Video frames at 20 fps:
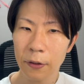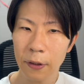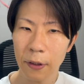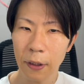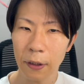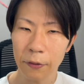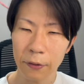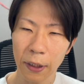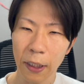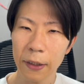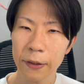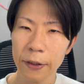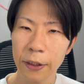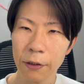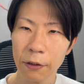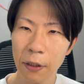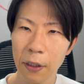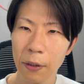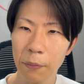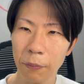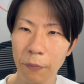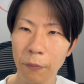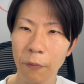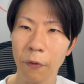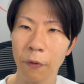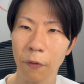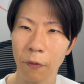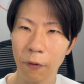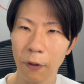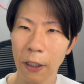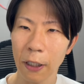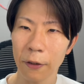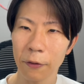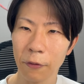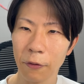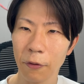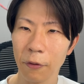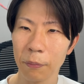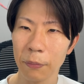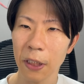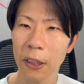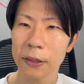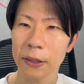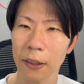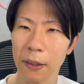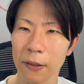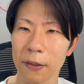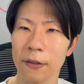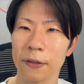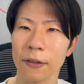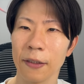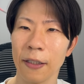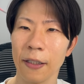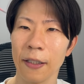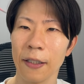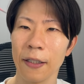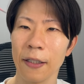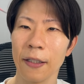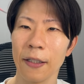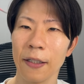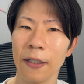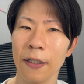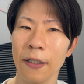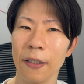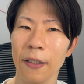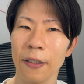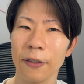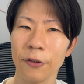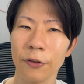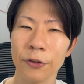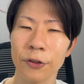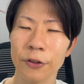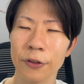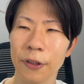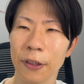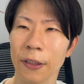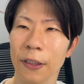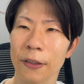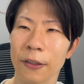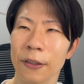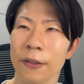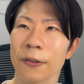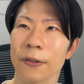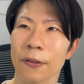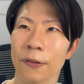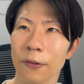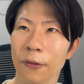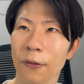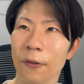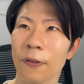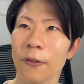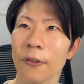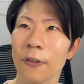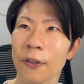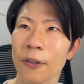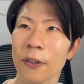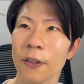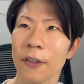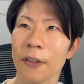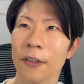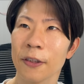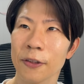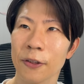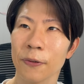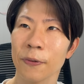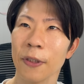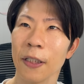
あの外見はもう、あの、皆さん、えー、40ぐらいになってくると、そん